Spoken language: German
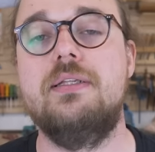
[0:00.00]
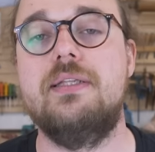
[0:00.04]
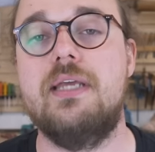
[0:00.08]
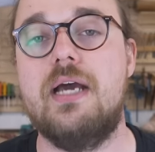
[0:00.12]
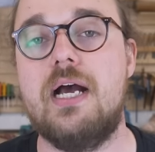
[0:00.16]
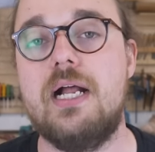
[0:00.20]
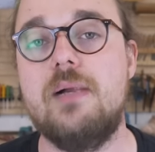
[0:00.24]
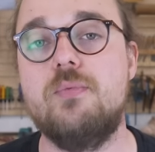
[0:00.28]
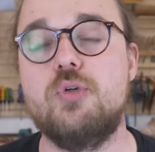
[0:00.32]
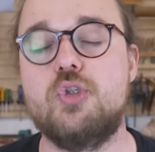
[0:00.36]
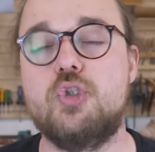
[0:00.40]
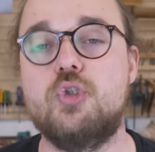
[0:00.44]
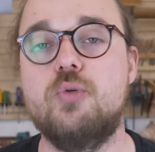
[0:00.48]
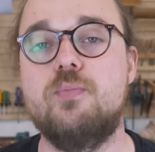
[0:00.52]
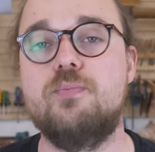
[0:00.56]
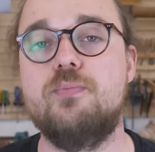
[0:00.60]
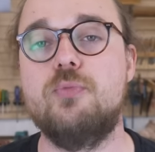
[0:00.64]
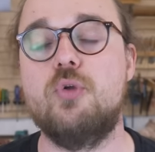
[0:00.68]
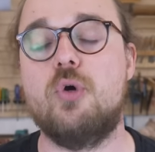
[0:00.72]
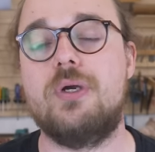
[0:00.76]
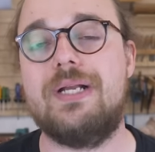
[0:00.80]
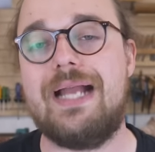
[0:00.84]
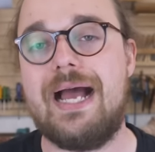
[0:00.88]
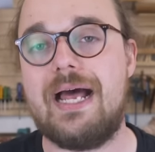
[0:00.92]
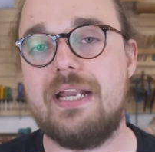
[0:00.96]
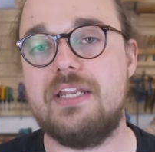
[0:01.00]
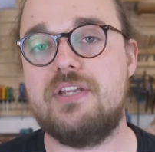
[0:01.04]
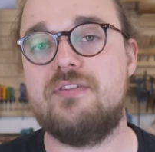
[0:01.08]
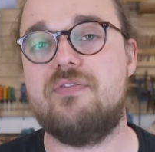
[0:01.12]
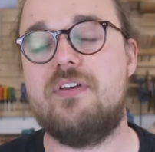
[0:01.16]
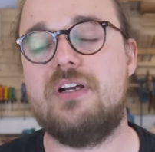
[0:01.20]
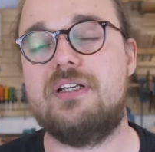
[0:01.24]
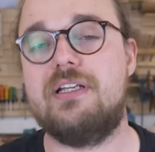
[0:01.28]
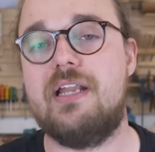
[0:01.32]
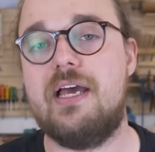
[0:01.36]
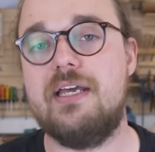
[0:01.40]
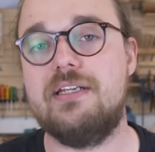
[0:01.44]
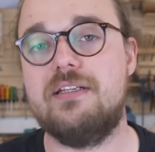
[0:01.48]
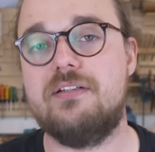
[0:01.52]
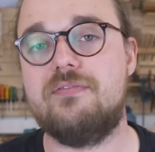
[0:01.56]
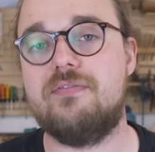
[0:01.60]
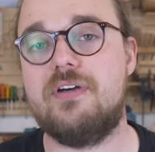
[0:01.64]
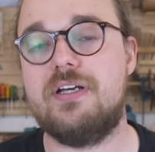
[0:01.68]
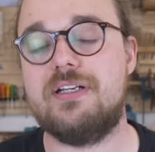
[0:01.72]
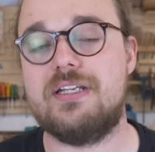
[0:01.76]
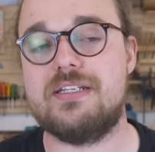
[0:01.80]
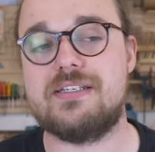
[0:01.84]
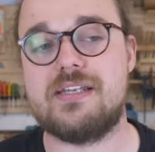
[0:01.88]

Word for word: der halbe Schuppen noch gar nicht verkleidet war.